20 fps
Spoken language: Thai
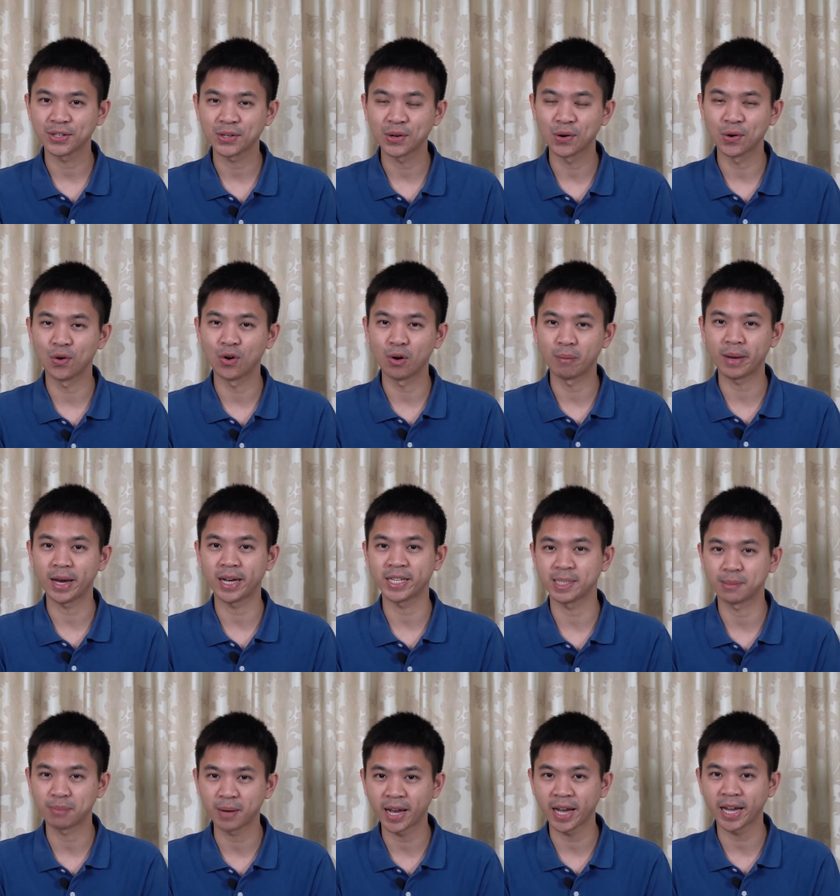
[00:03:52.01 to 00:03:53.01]
โทรมา
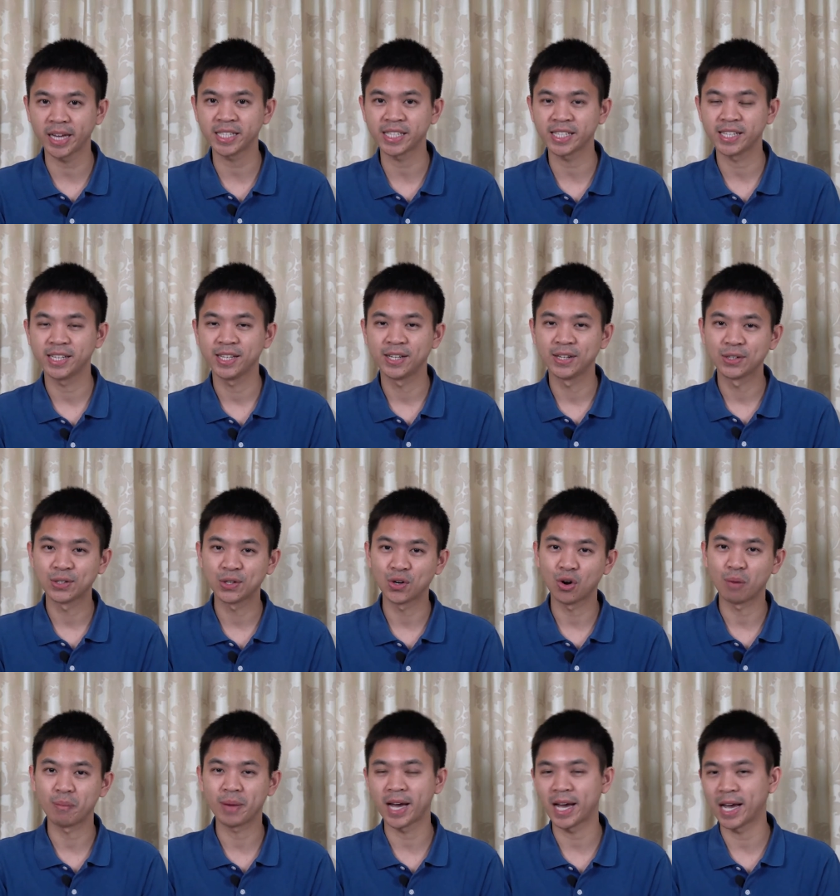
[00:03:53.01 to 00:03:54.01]
เซอร์ไพรส์โทร
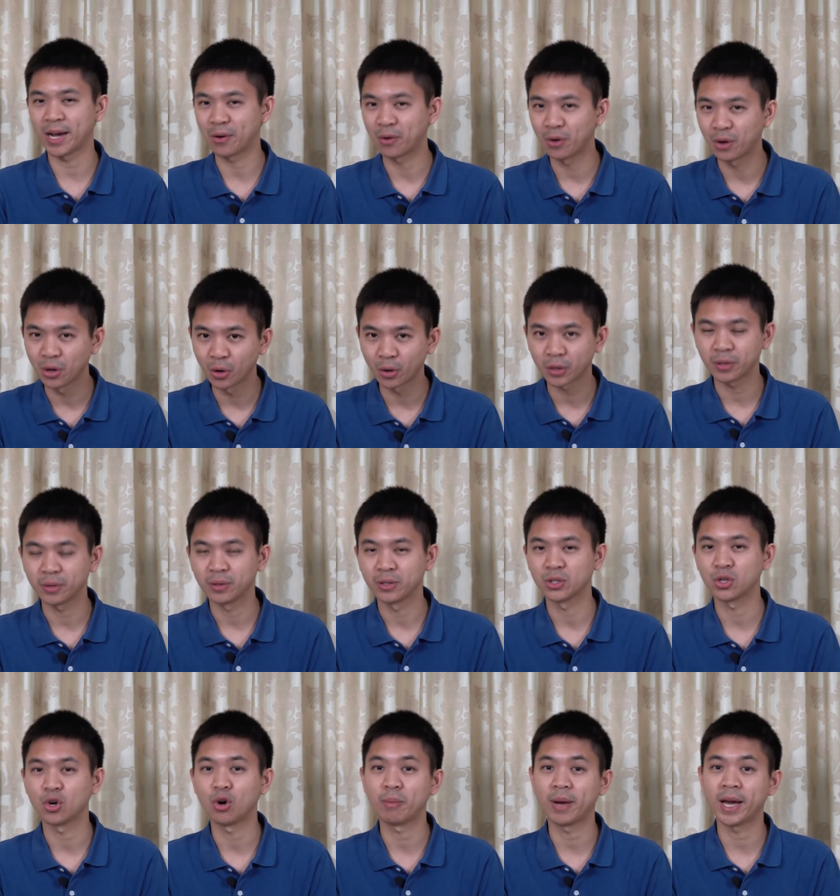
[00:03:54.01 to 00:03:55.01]
มาหาคนรถ
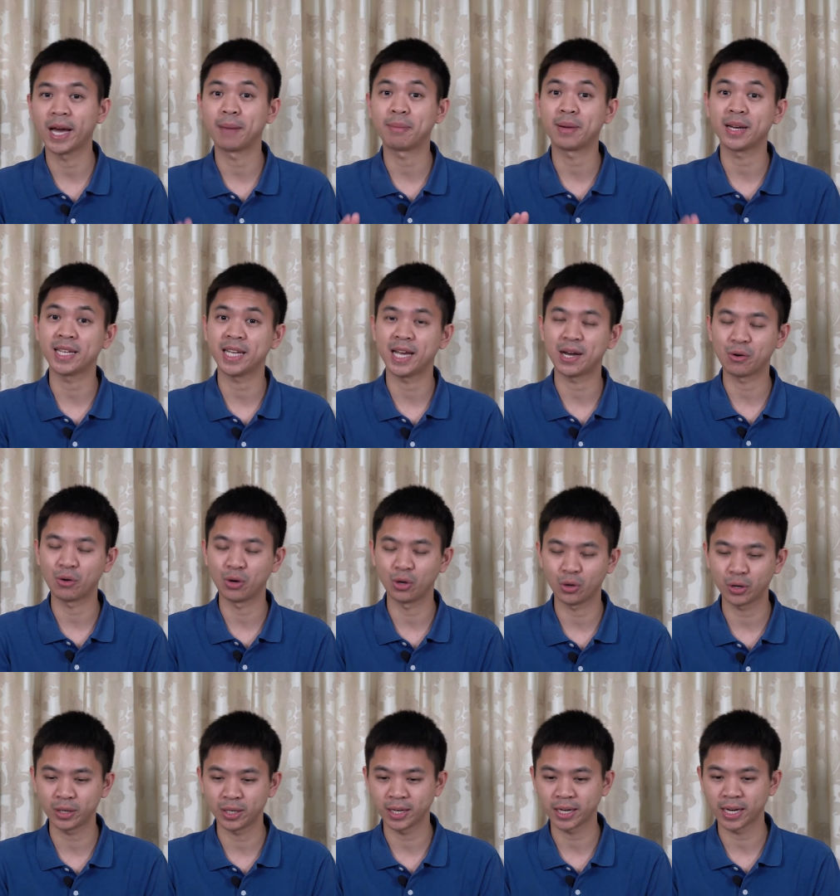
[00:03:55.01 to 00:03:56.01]
โทรมาหาภรรยาคน
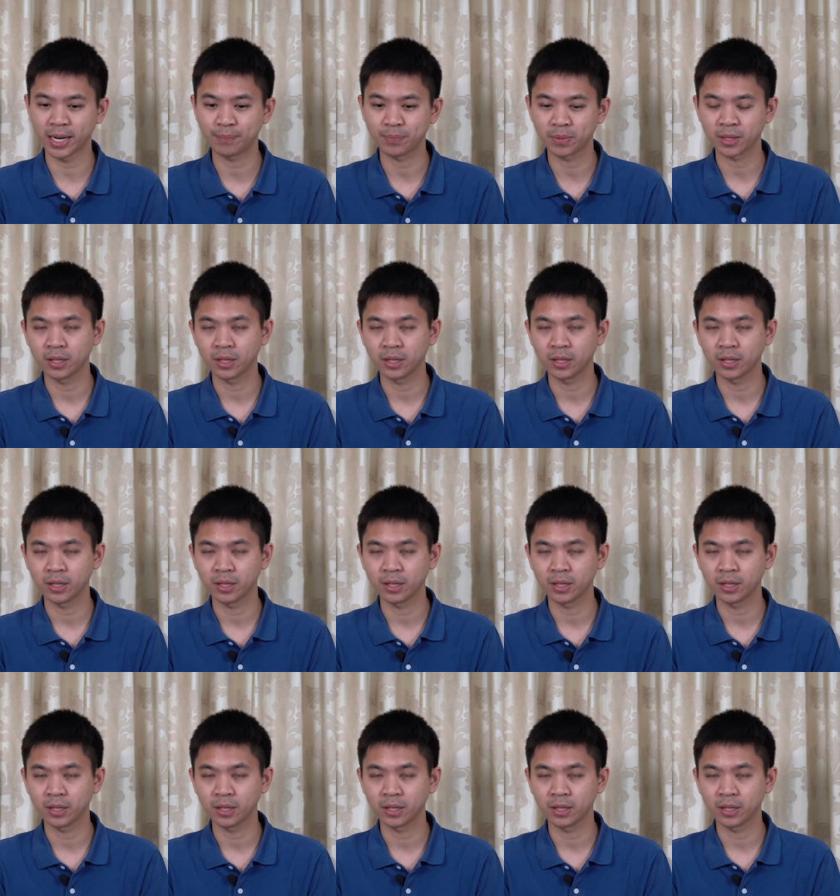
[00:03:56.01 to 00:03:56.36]
รถนะครับ